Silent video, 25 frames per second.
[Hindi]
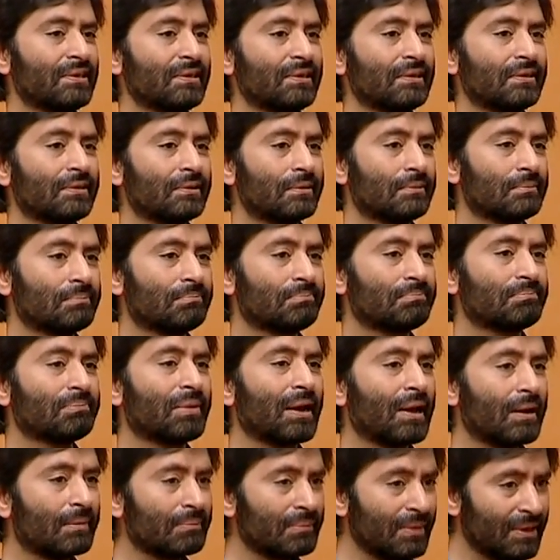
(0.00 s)
जी
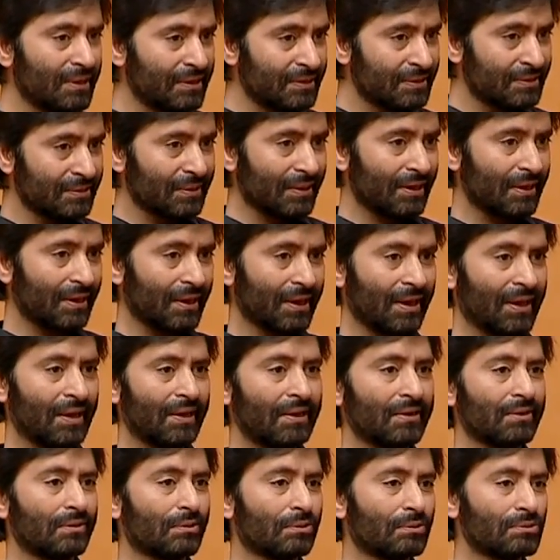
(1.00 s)
प्राइम मिनिस्टर हैं
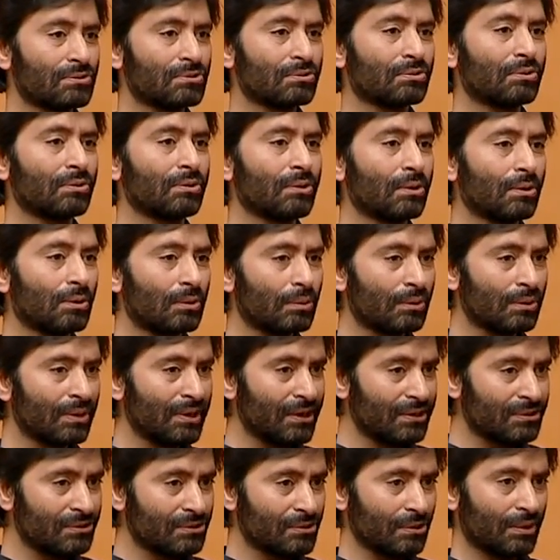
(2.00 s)
उसको लोगों
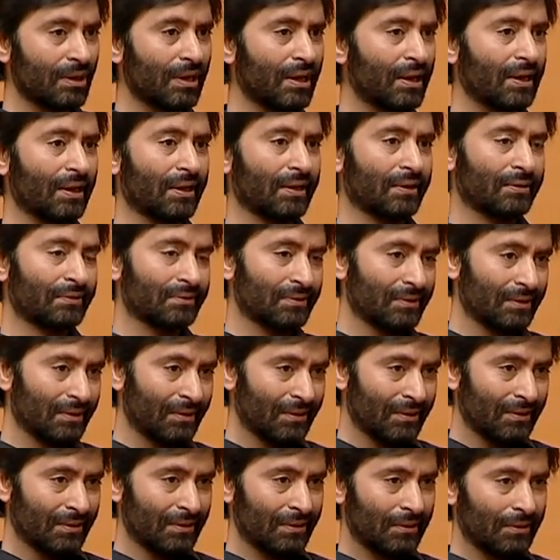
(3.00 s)
ने चुना है
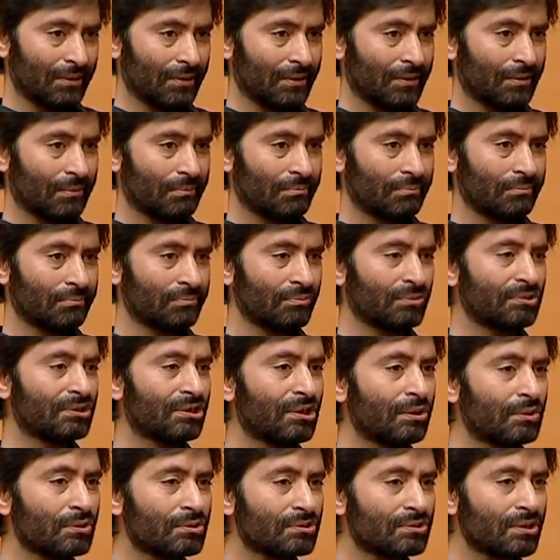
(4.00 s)

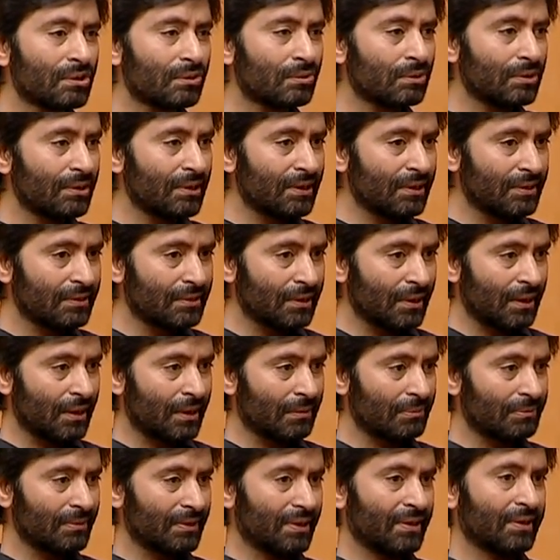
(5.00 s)
मुझे उससे कोई
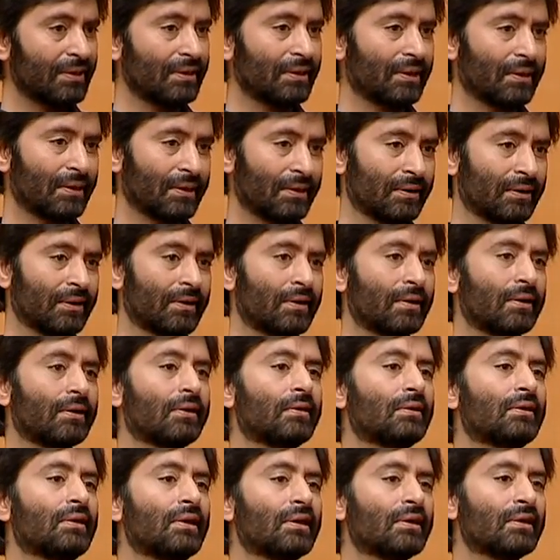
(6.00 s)
इख्तलाफ नहीं है
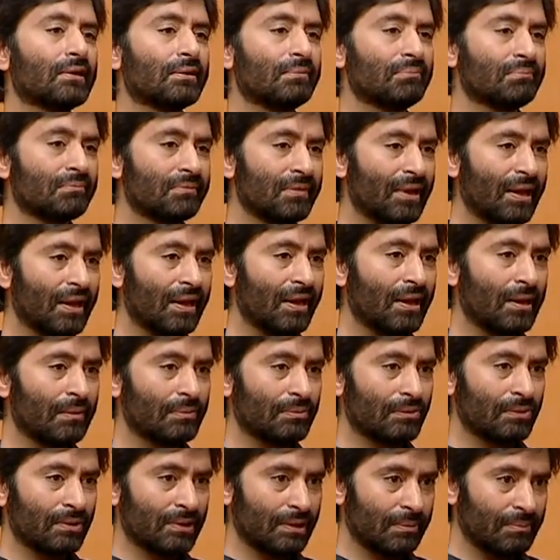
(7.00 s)
लेकिन मैं
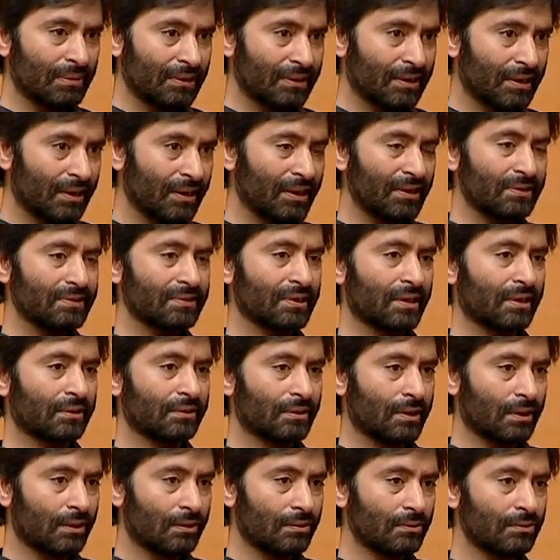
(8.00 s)
आपको ये बताना
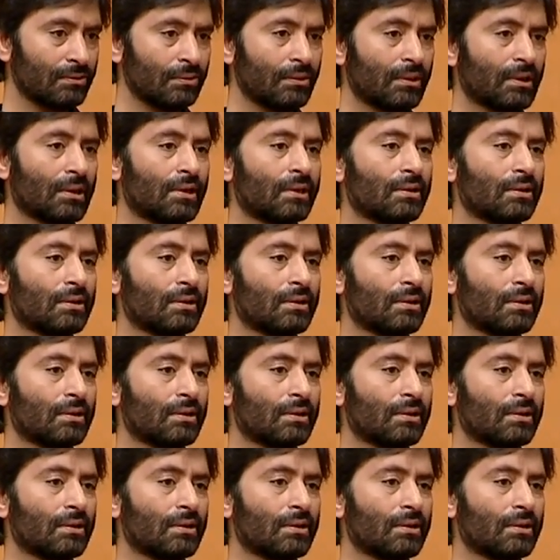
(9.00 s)
चाहता हूँ